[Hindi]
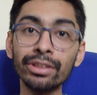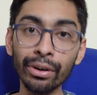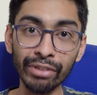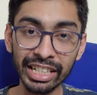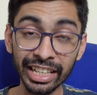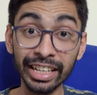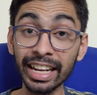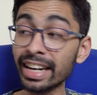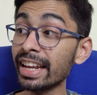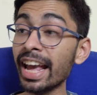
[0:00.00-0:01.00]
तो
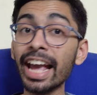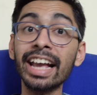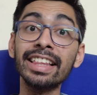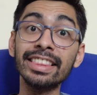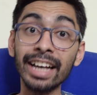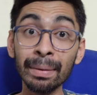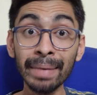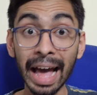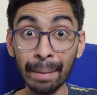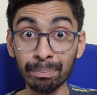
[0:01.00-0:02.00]
विजनरी
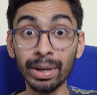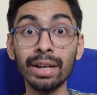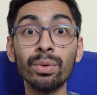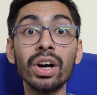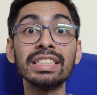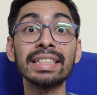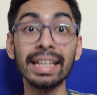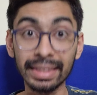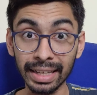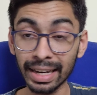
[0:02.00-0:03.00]
एकदम एप्पल वॉच
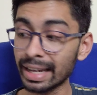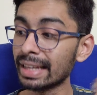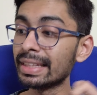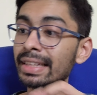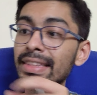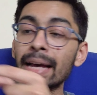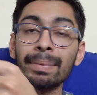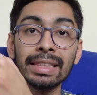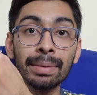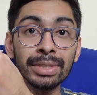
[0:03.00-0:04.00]
के तरह ही दिखता है
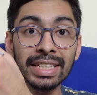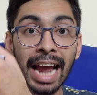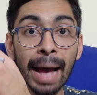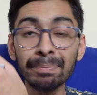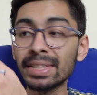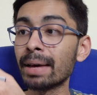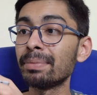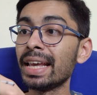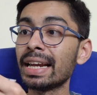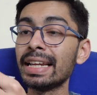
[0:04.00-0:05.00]
मतलब स्ट्रैप्स आप
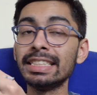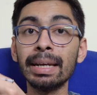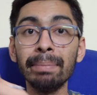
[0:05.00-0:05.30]
देख लीजिए